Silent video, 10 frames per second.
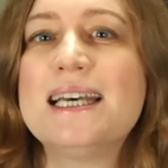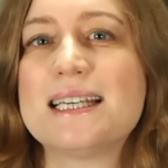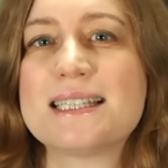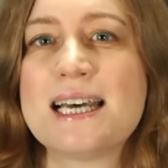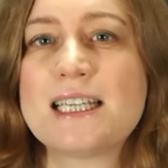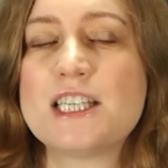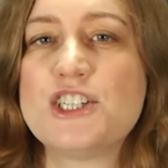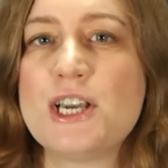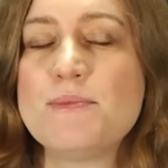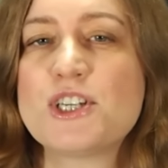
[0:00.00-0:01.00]
Znaki
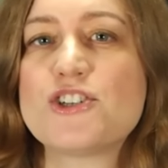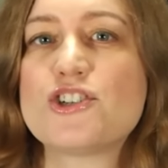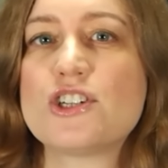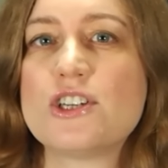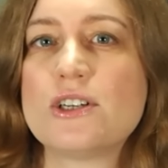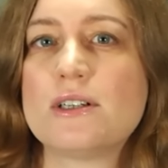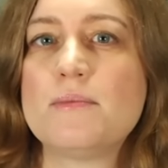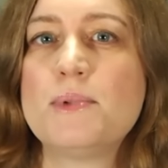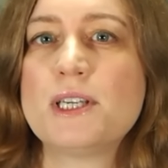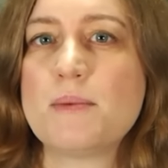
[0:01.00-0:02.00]
ziemskie, czyli
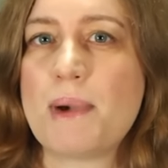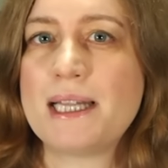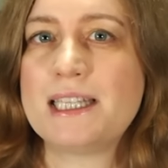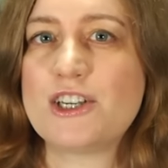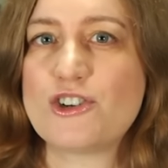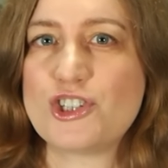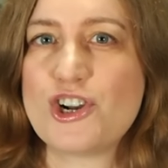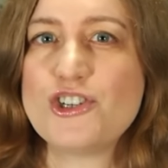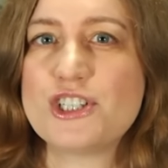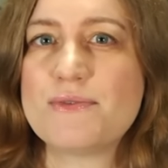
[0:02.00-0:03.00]
e, byki, panny i
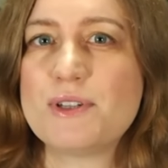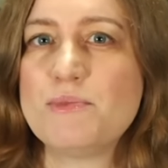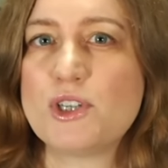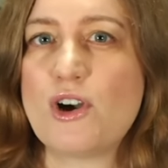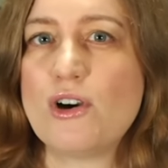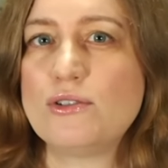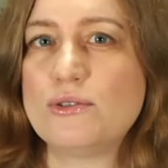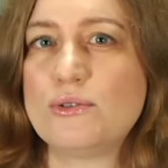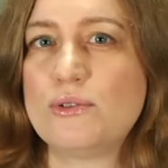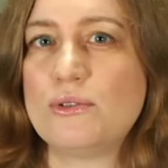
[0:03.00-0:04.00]
koziorożce w tym
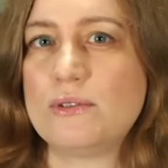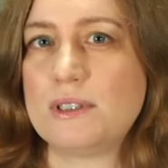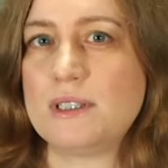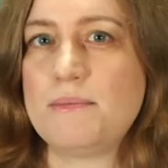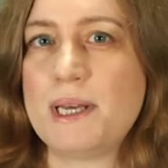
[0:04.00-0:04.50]
tygodniu e,